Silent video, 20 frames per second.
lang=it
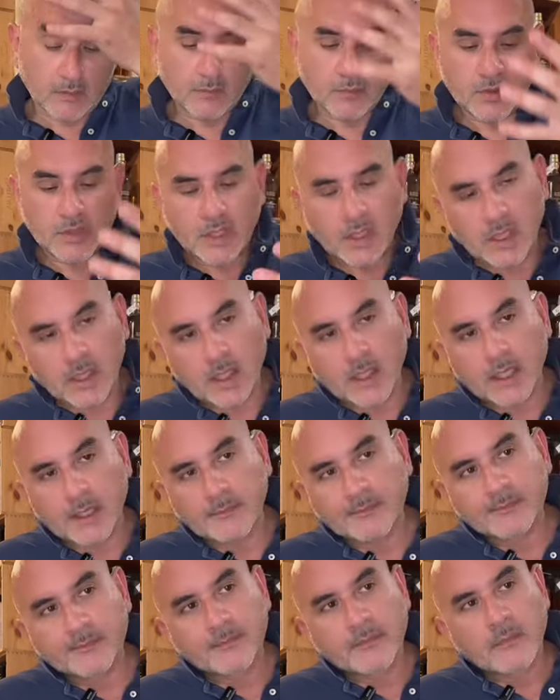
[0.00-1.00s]
Un
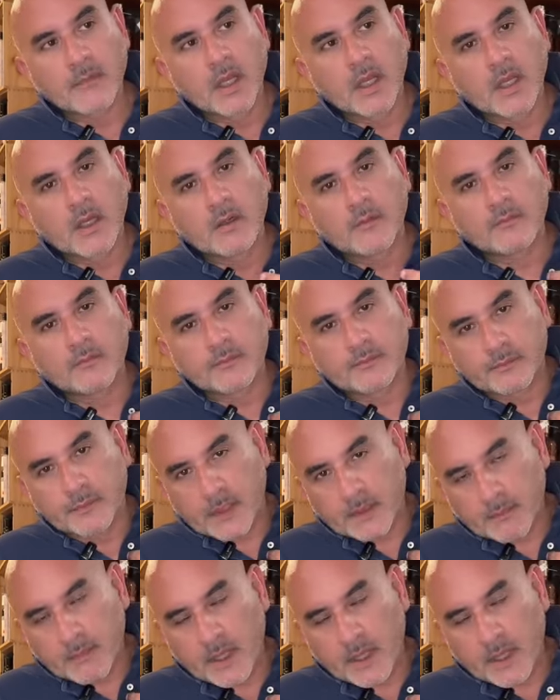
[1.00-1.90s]
gin per